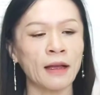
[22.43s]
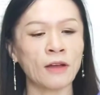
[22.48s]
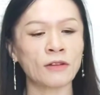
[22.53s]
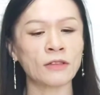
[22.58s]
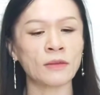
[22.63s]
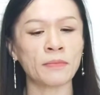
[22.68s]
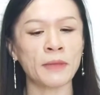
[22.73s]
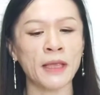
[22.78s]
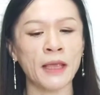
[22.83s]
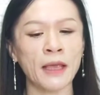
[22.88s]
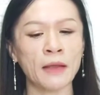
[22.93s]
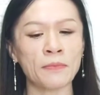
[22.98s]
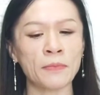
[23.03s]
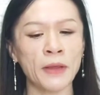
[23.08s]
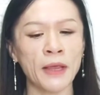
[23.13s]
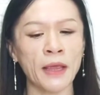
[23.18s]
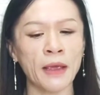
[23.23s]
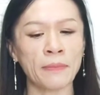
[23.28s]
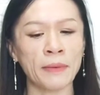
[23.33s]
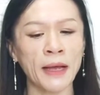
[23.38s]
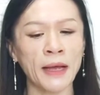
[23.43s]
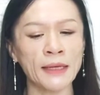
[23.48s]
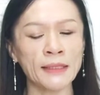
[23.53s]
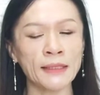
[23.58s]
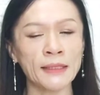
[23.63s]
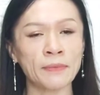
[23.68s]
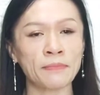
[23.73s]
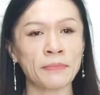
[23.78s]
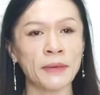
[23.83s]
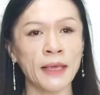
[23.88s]
เขาจะมี เอส พี เอฟ ห้า
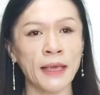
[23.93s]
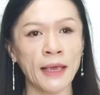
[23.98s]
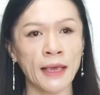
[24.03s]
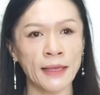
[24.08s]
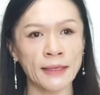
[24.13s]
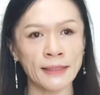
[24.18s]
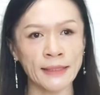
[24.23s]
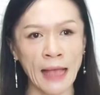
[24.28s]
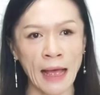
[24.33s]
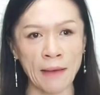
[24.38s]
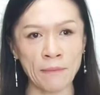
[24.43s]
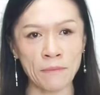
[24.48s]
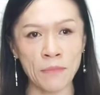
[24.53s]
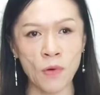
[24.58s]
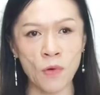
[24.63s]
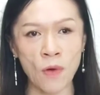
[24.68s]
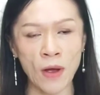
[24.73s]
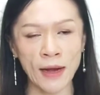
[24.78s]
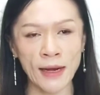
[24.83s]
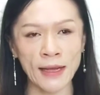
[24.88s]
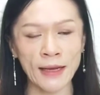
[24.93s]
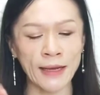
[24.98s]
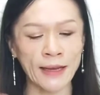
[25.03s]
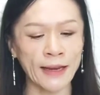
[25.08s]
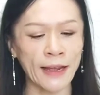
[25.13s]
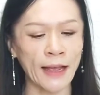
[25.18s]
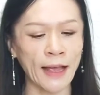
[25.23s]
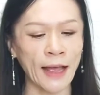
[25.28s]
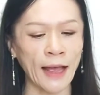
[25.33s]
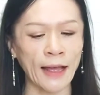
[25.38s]
สิบ พี เอ สาม บวกเลย
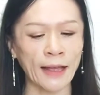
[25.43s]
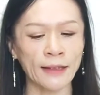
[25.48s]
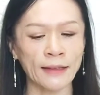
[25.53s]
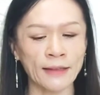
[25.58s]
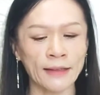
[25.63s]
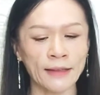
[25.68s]
นะคะ